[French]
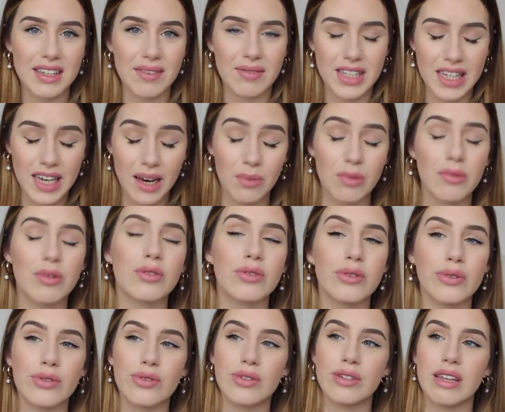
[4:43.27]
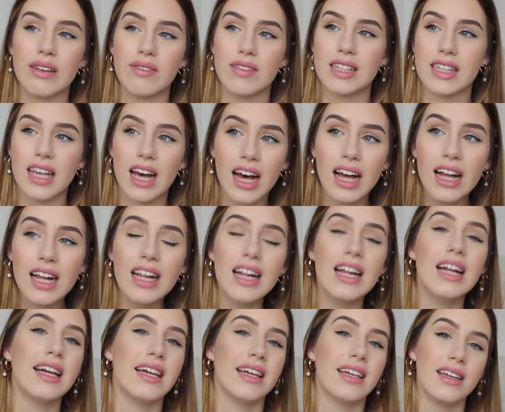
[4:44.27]
Ça faisait un moment que je savais ça.
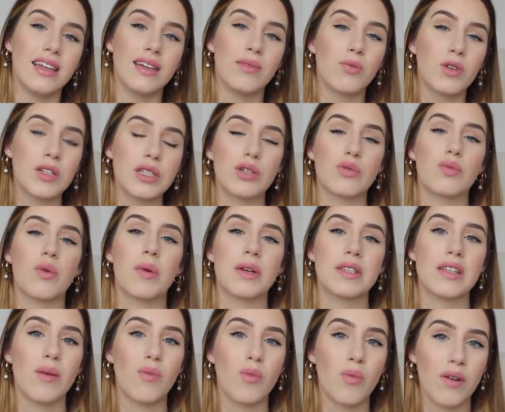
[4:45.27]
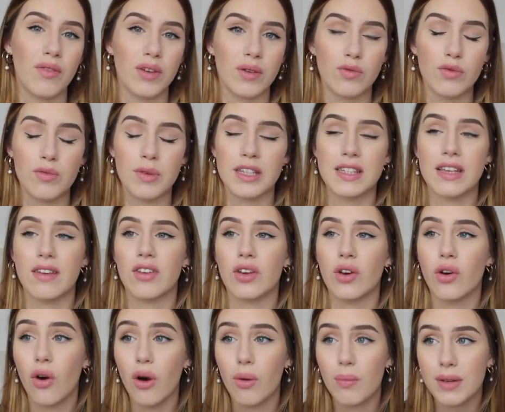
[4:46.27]
Et moi, si je peux passer un moment avec vous, bah, c'est
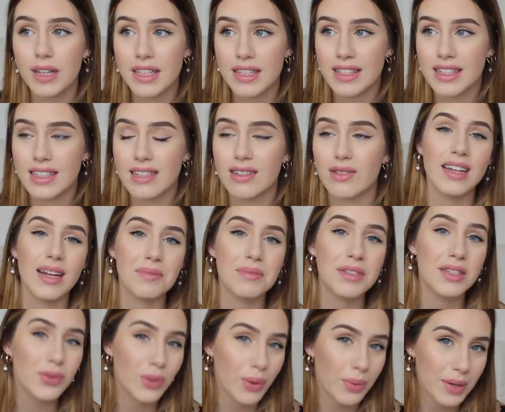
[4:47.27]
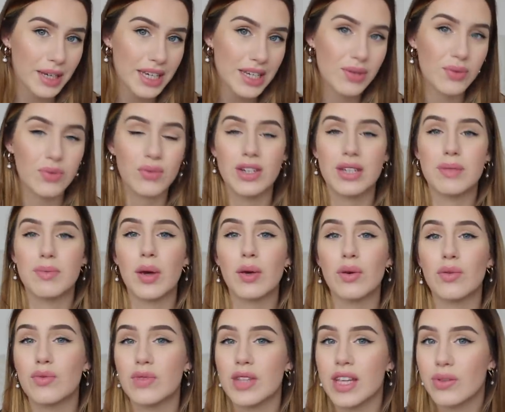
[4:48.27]
avec grand plaisir. C'est la petite surprise, donc
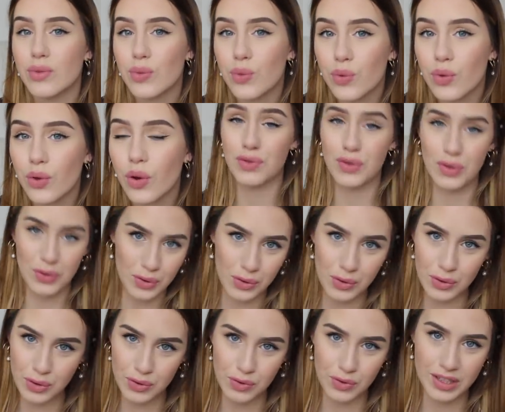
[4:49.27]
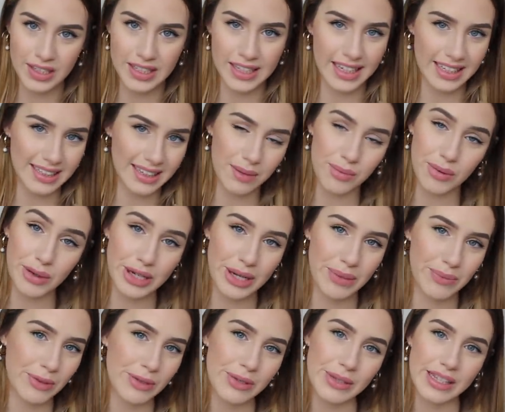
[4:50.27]
j'espère que vous êtes contents. Du coup, je vous dirai très
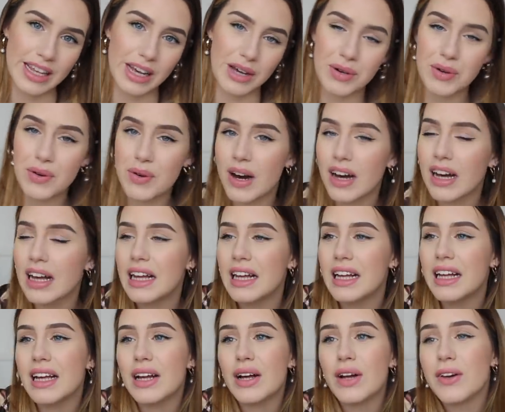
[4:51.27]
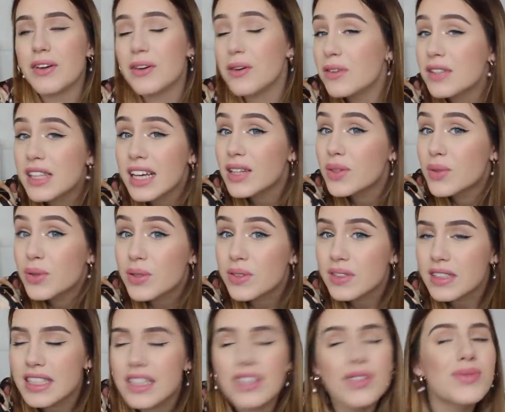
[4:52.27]
prochainement, ça sera quoi le cadeau
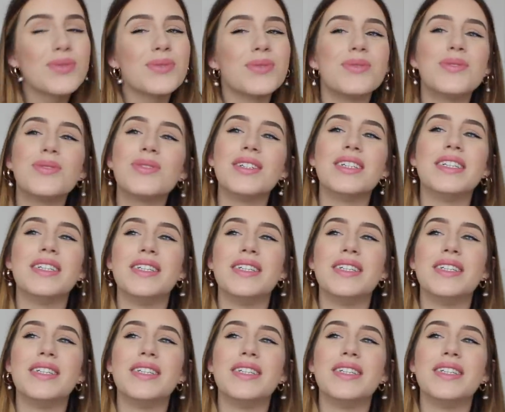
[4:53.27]
en question.